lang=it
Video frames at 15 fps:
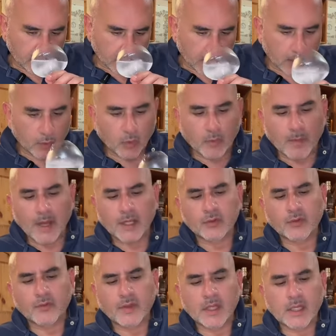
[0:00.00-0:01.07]

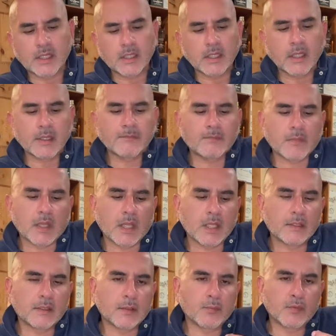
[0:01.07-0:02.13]
agrumato verde,
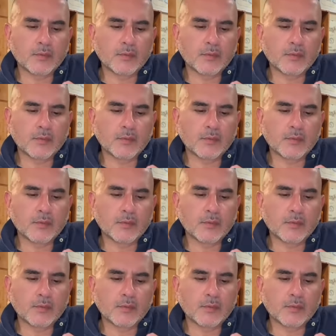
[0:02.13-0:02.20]
entra in